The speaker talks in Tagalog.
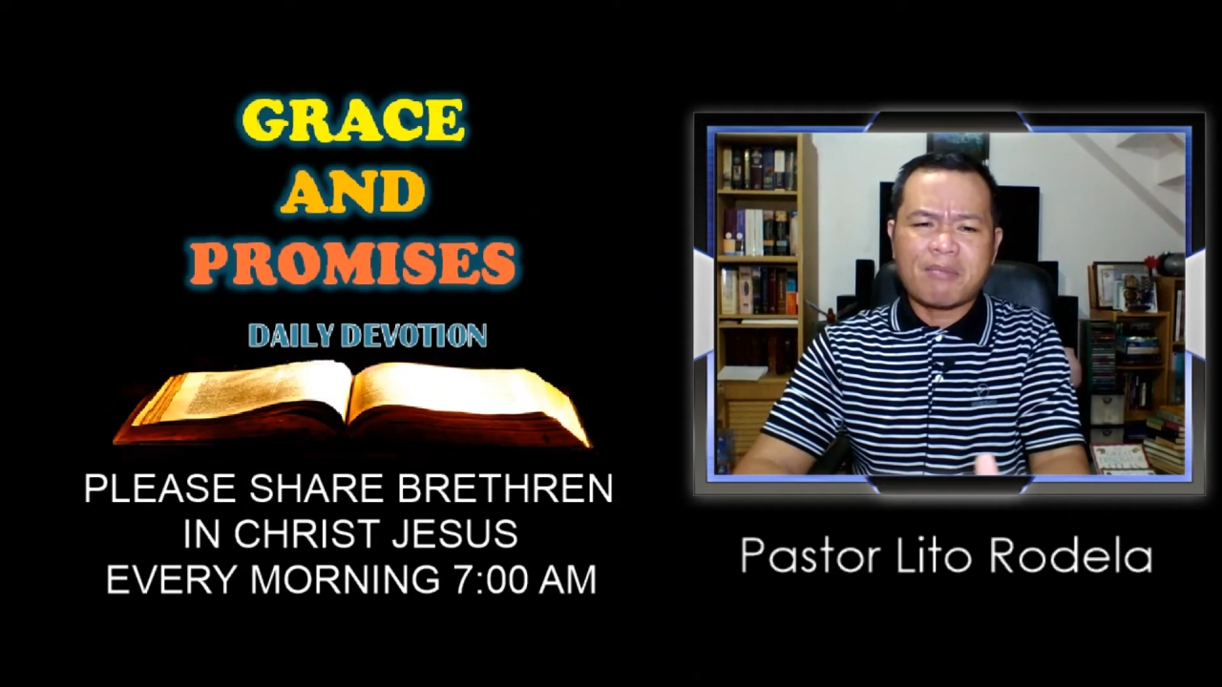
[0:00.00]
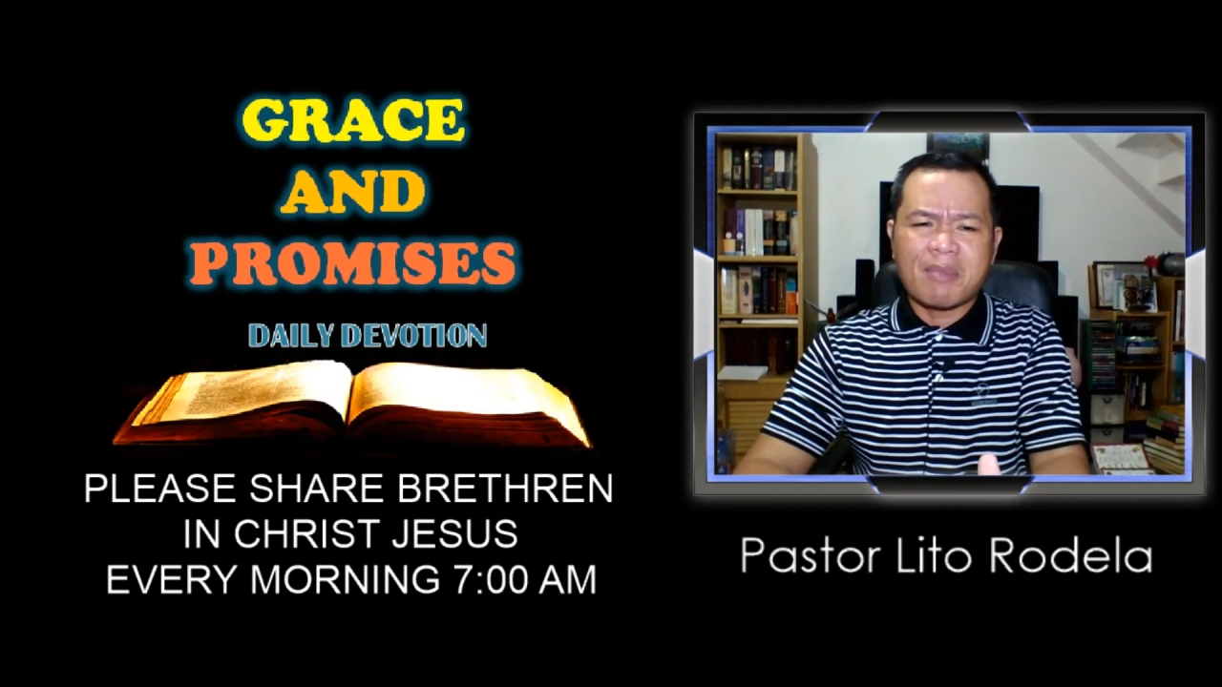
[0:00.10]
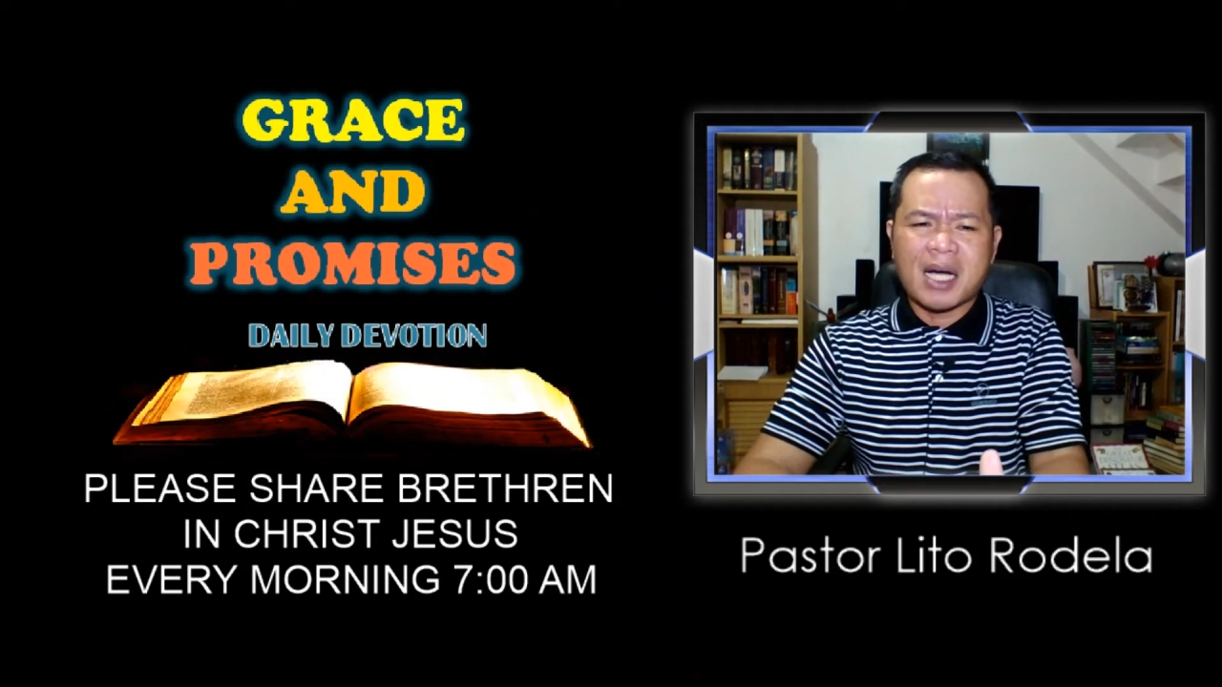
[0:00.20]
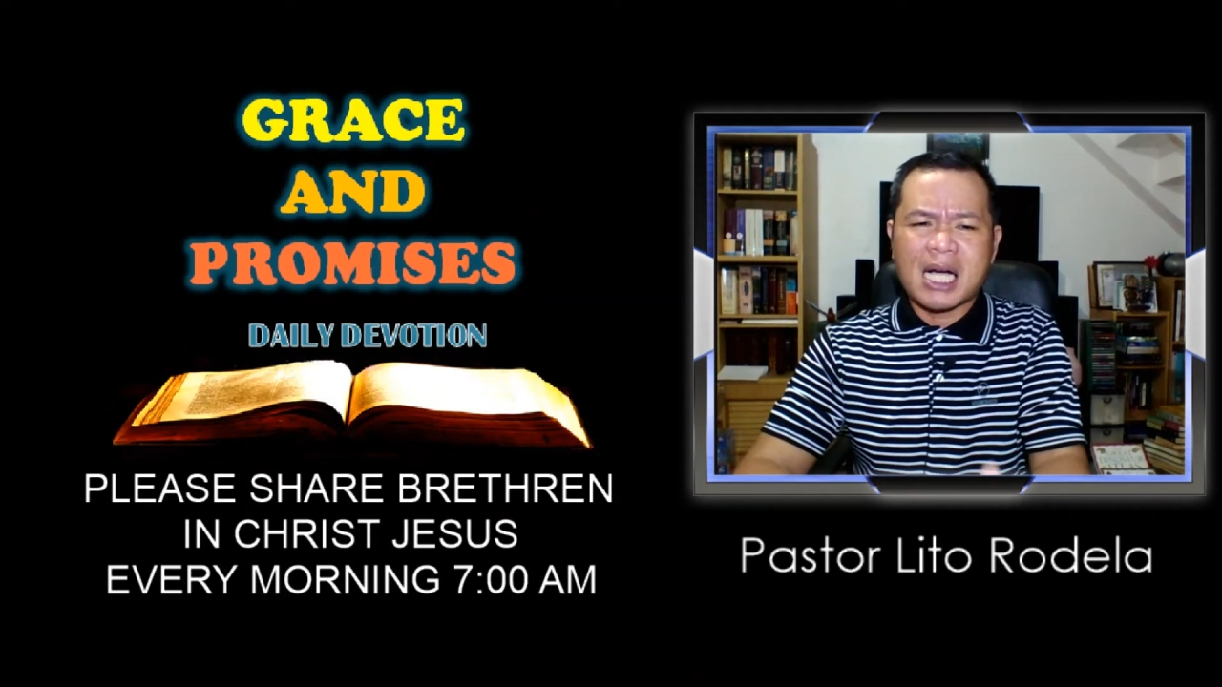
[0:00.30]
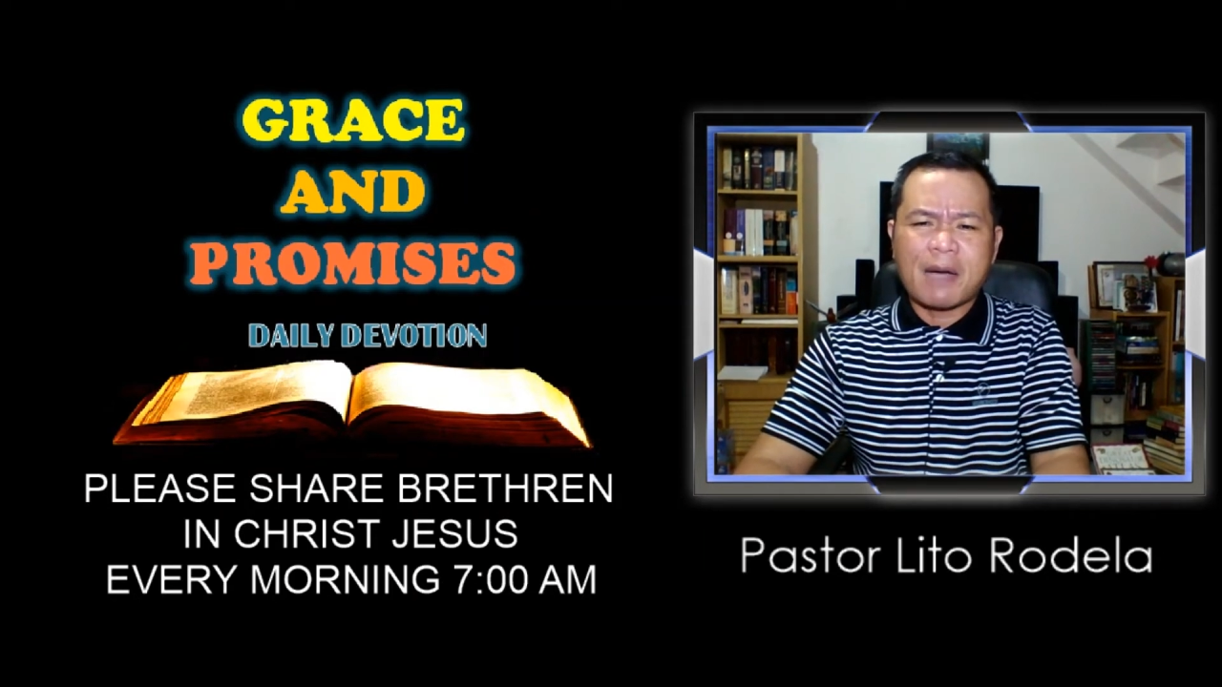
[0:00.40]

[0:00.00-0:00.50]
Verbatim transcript: mga